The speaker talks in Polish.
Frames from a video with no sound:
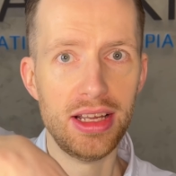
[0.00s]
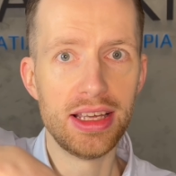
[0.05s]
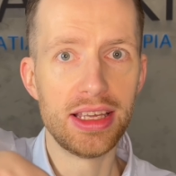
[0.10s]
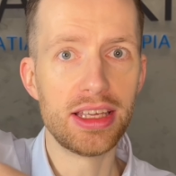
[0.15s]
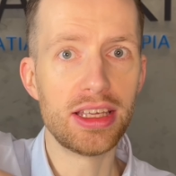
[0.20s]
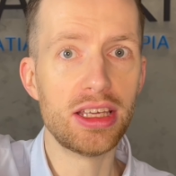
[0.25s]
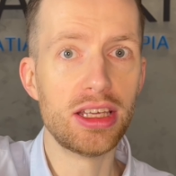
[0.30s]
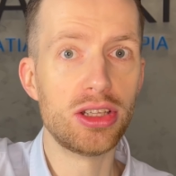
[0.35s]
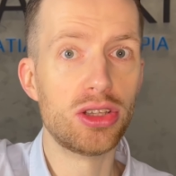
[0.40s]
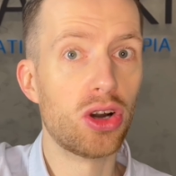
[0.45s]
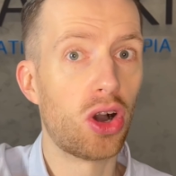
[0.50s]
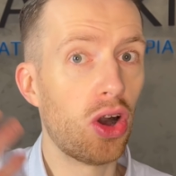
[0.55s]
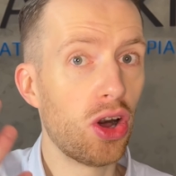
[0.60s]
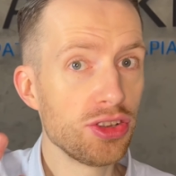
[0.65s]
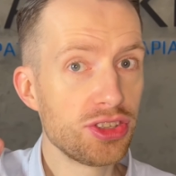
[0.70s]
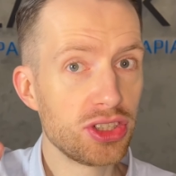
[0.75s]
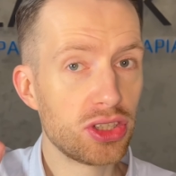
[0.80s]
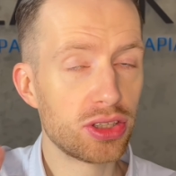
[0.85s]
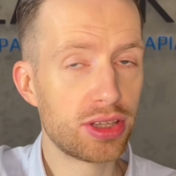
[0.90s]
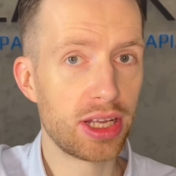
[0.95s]
I
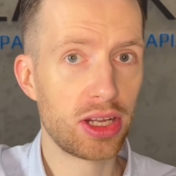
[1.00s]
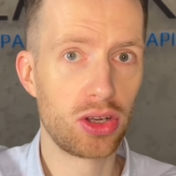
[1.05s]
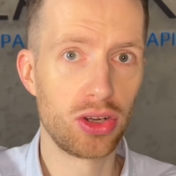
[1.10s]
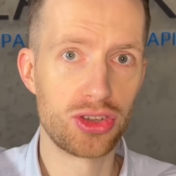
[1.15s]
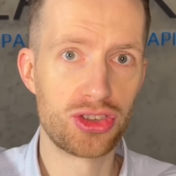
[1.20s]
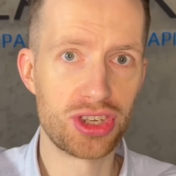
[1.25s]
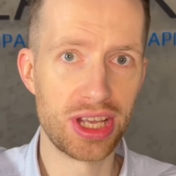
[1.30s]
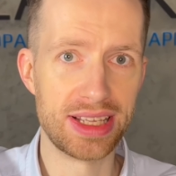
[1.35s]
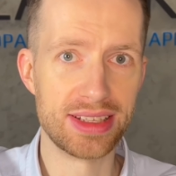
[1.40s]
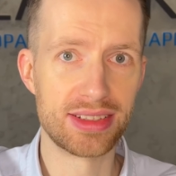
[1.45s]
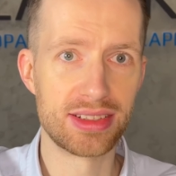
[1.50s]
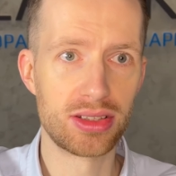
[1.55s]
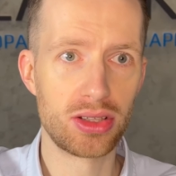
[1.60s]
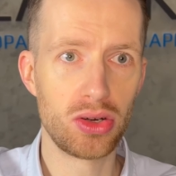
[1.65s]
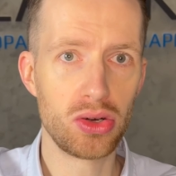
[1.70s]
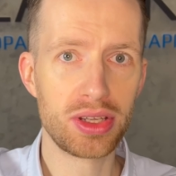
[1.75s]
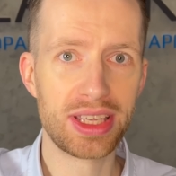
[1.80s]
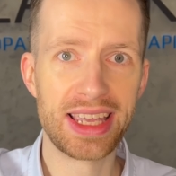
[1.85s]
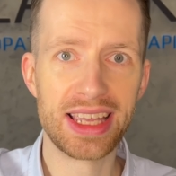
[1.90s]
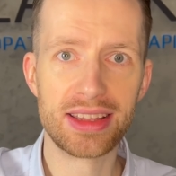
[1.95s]
dochodzi do tego często,
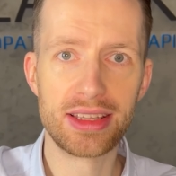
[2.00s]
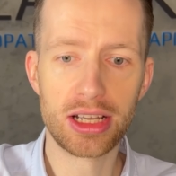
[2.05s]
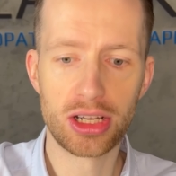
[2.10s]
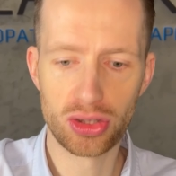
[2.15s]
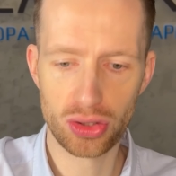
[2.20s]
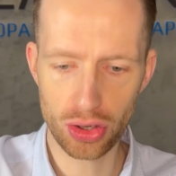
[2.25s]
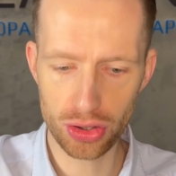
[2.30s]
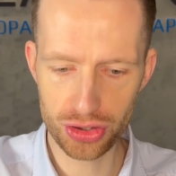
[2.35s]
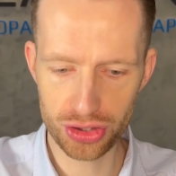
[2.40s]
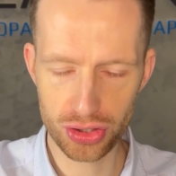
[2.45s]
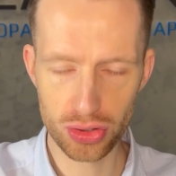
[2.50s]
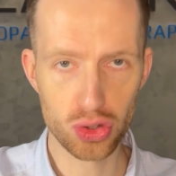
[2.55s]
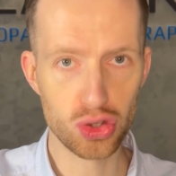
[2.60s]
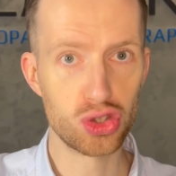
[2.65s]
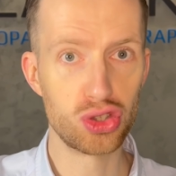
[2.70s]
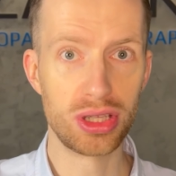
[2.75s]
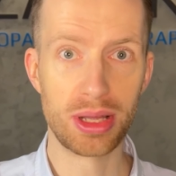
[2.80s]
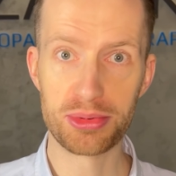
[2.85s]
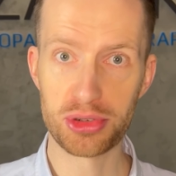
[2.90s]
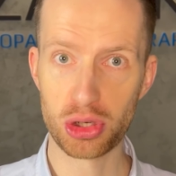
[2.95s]
kiedy ktoś
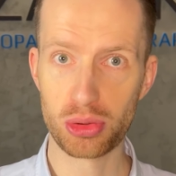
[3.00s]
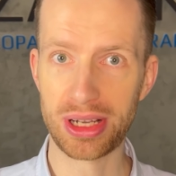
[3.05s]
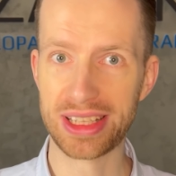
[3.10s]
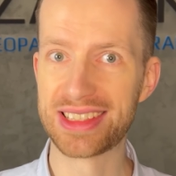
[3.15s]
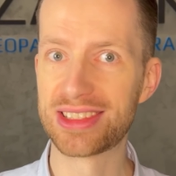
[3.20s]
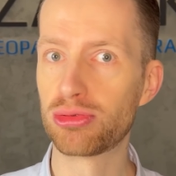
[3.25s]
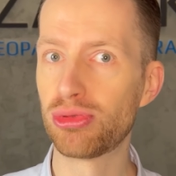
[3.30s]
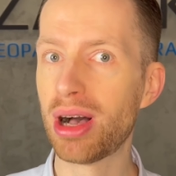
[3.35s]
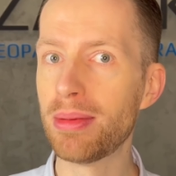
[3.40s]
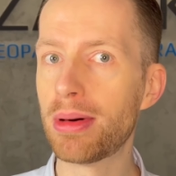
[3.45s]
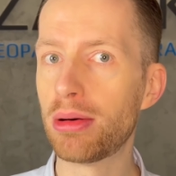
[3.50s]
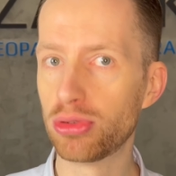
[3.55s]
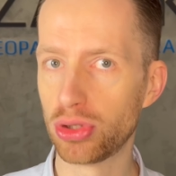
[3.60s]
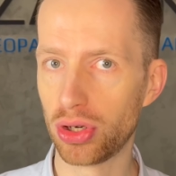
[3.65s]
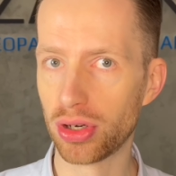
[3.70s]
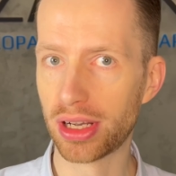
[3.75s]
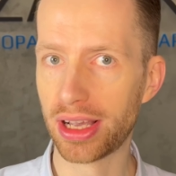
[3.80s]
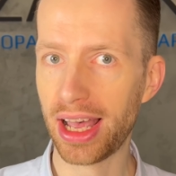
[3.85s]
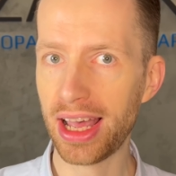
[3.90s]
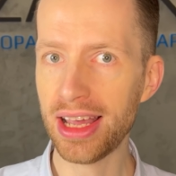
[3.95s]
na przykład złamał
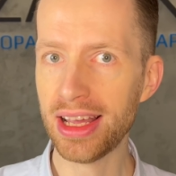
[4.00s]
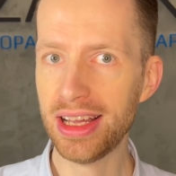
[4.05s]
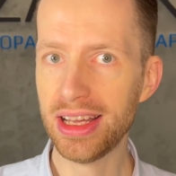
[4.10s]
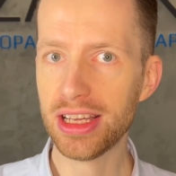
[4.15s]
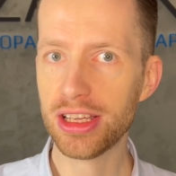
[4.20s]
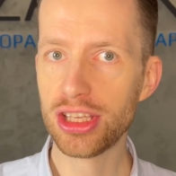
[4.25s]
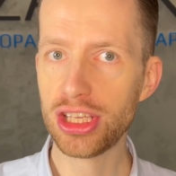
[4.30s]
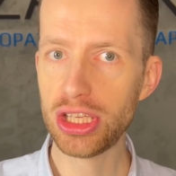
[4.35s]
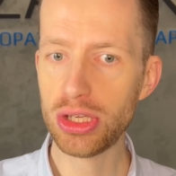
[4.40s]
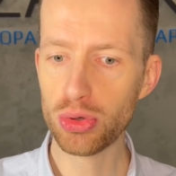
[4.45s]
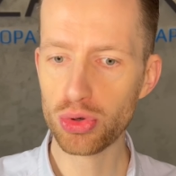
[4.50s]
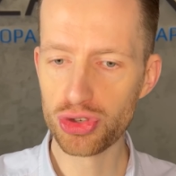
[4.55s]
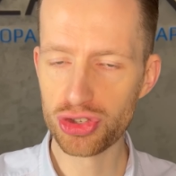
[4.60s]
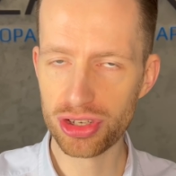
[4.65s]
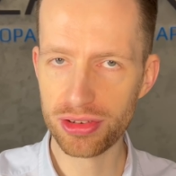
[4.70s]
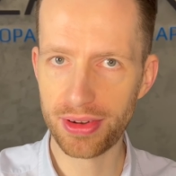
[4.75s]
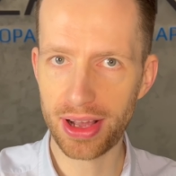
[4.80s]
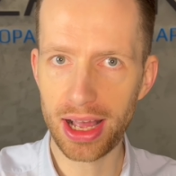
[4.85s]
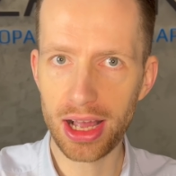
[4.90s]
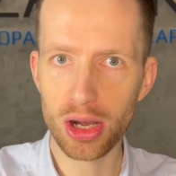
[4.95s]
nogę i
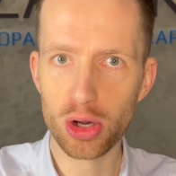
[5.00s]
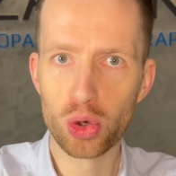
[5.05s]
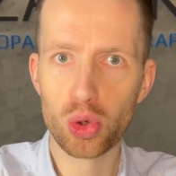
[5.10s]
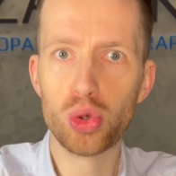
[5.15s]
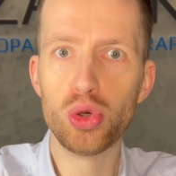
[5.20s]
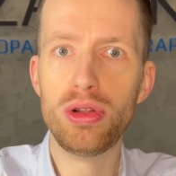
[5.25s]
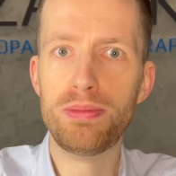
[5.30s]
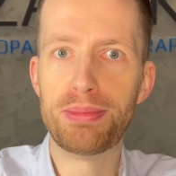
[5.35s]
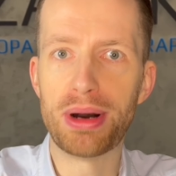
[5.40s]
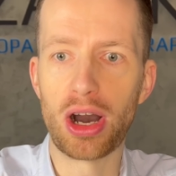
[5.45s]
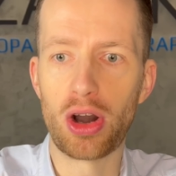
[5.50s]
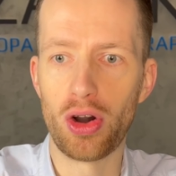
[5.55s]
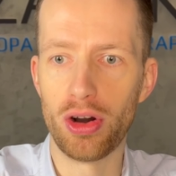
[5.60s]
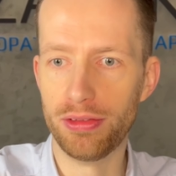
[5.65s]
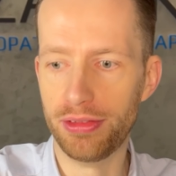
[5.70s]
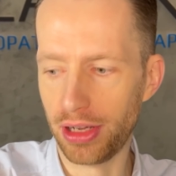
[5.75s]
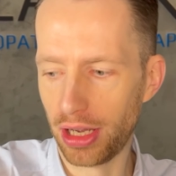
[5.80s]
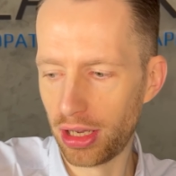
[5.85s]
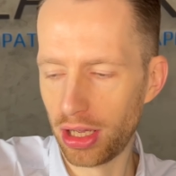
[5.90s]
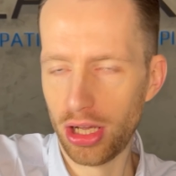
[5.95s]
używa kul
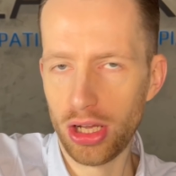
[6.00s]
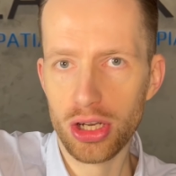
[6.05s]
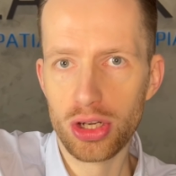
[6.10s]
pachowych,